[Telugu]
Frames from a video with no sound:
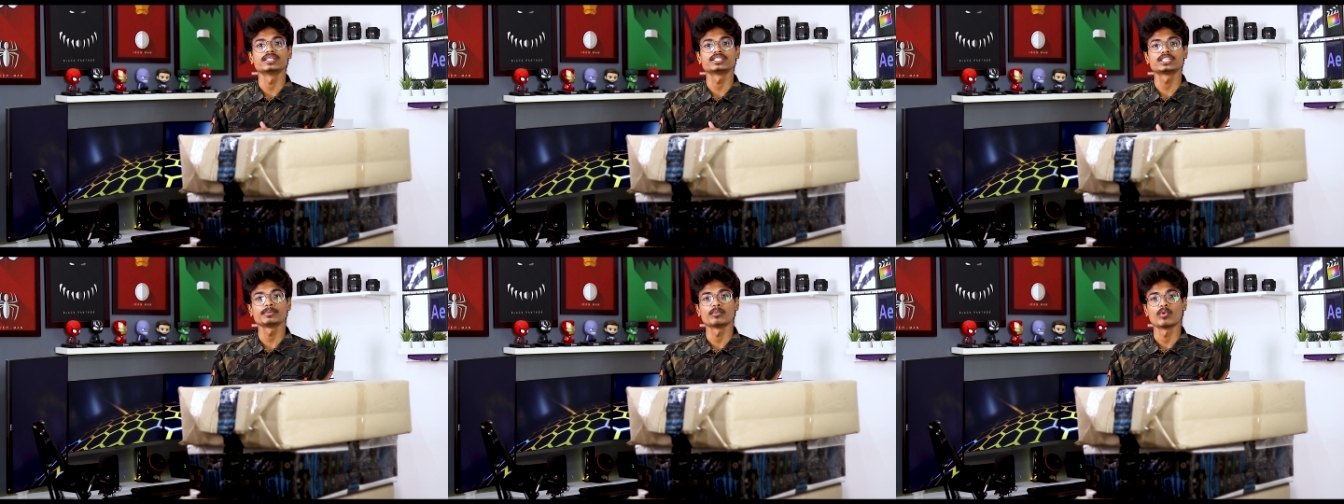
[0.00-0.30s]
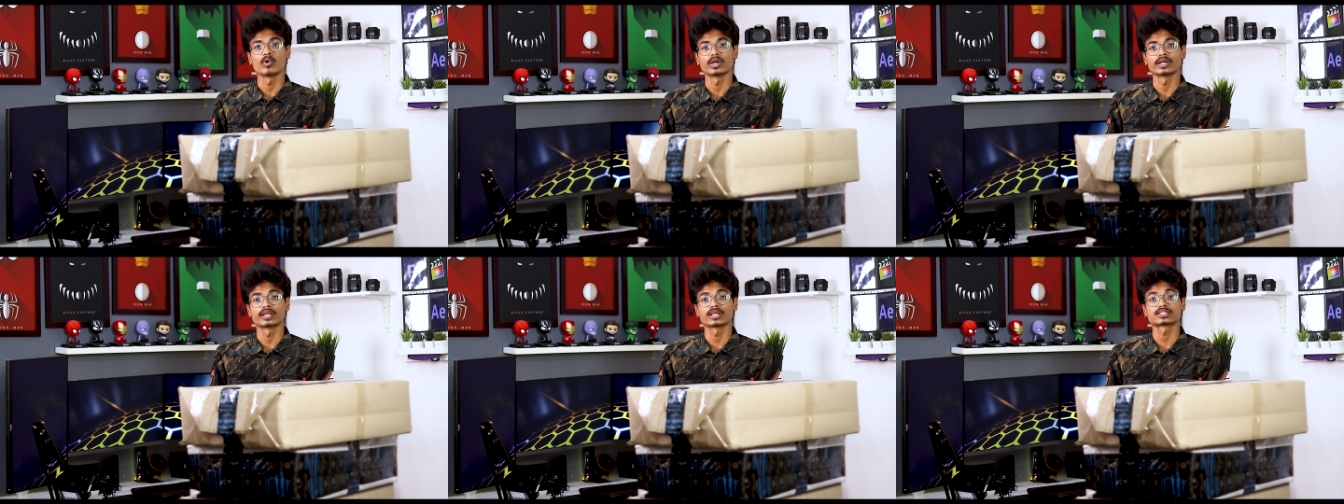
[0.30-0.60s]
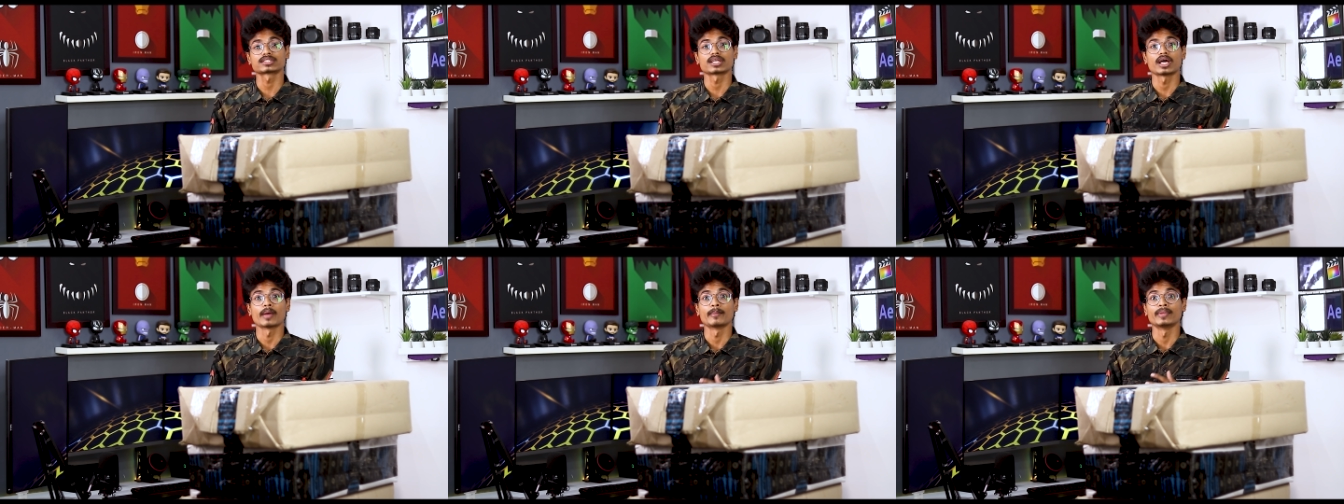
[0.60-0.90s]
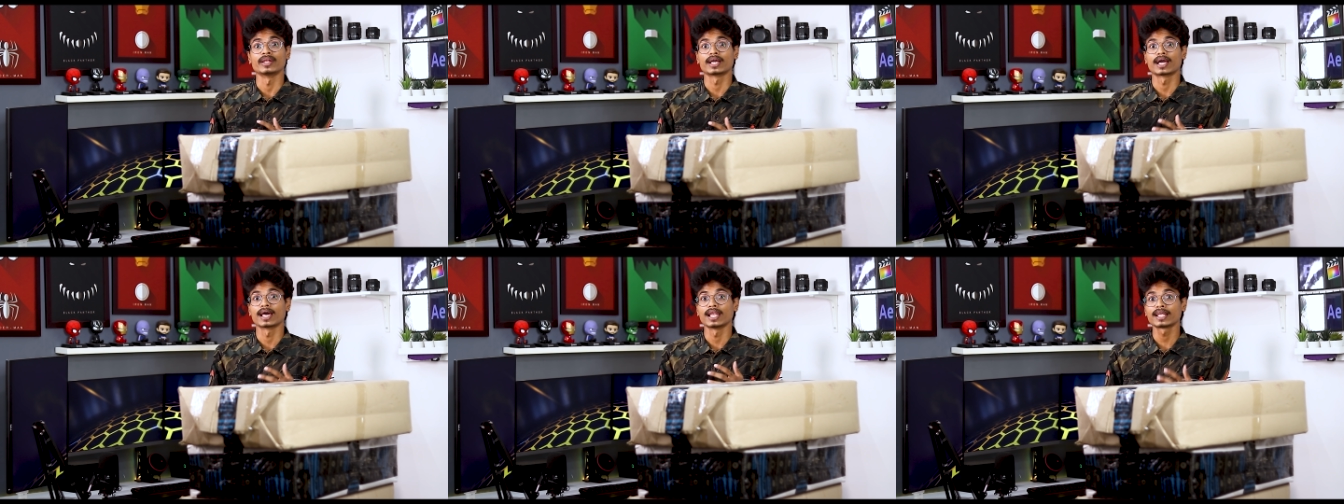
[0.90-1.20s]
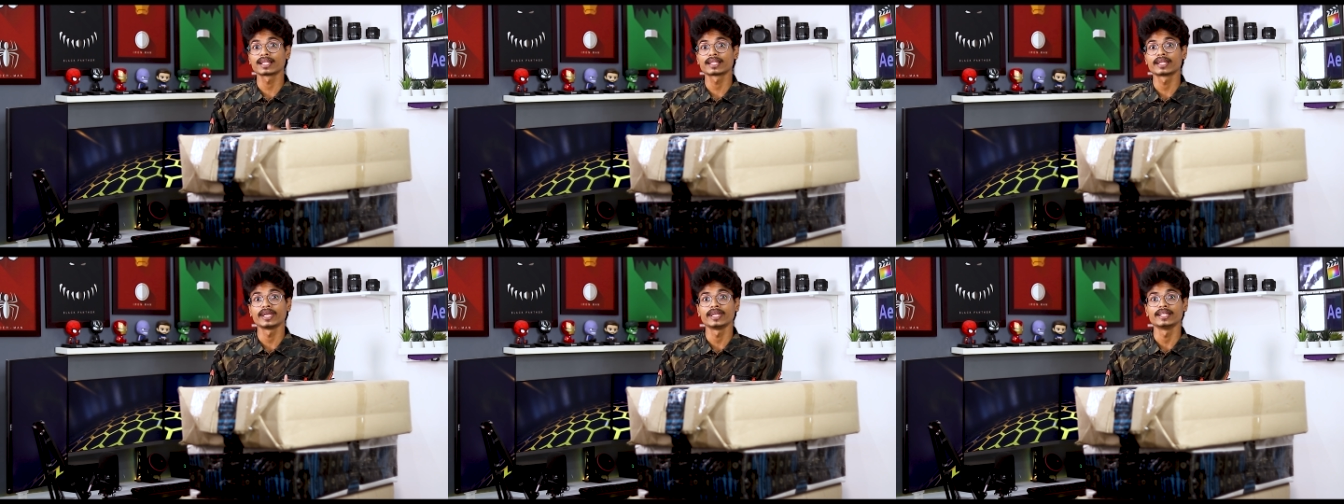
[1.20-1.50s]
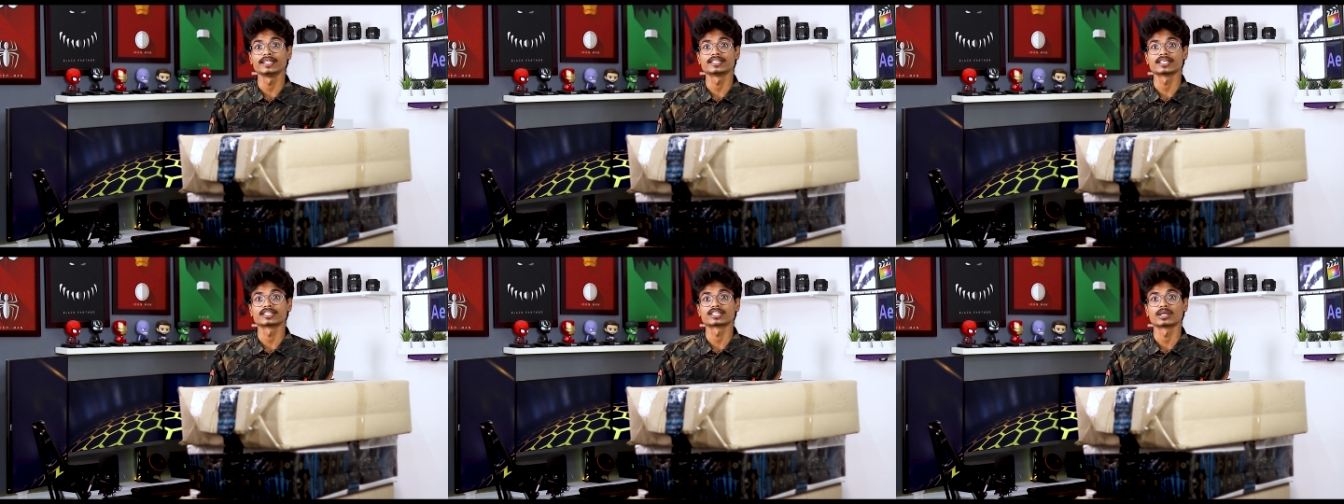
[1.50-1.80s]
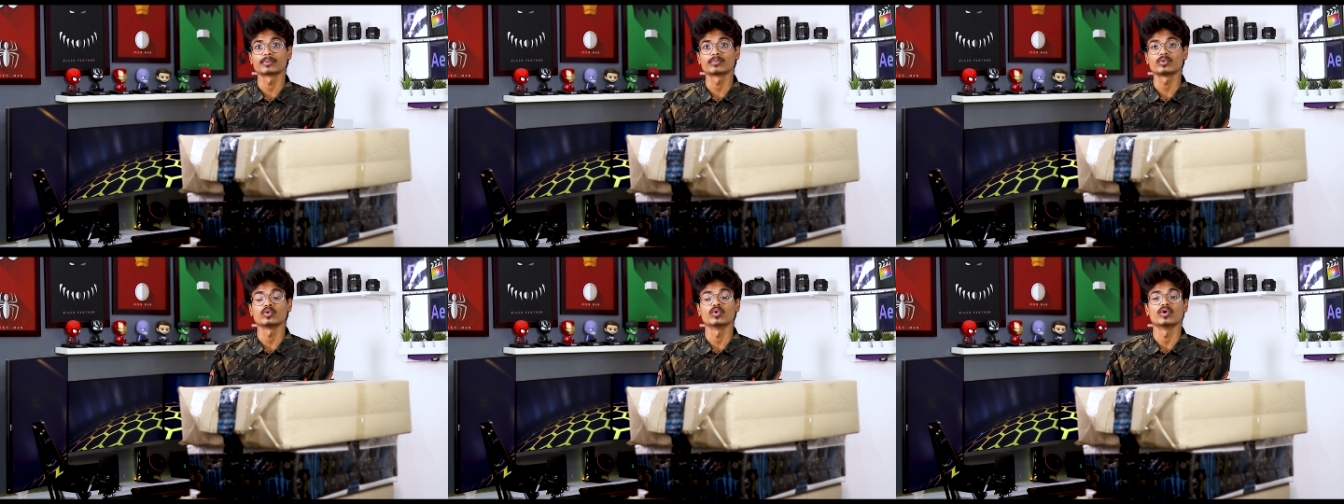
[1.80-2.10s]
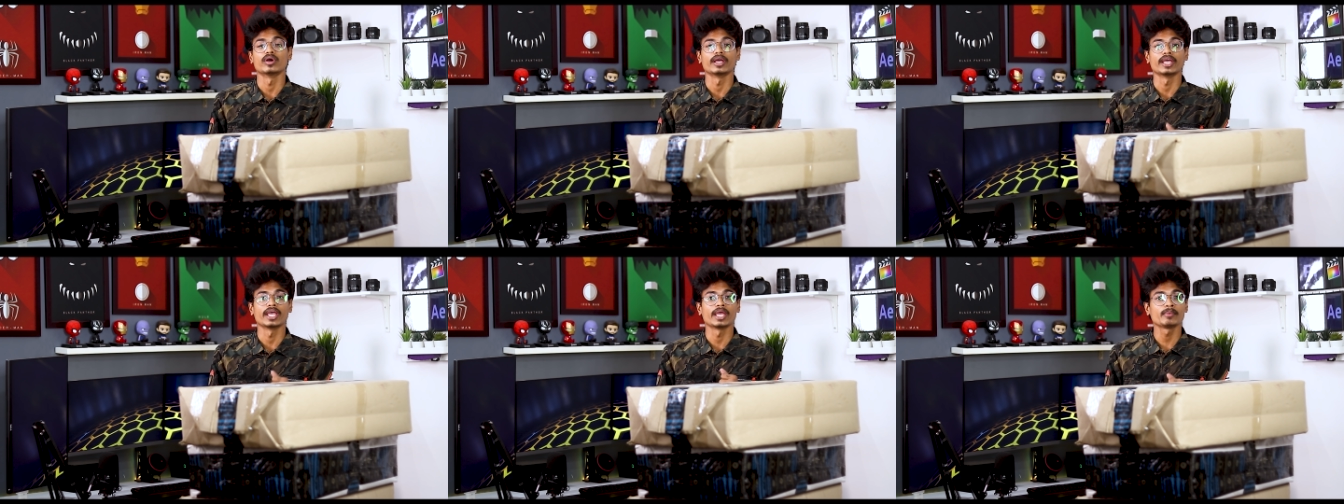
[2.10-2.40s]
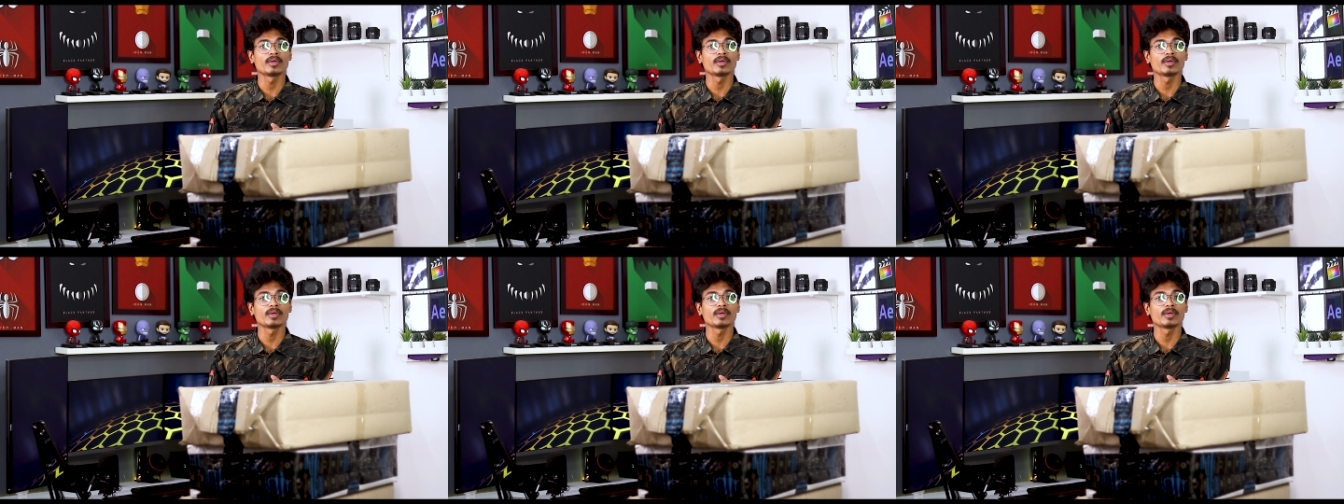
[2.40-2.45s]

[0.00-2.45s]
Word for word: మంచి మానిటర్స్ ఐ మీన్ కలర్ గ్రేడింగ్ చేసేటప్పుడు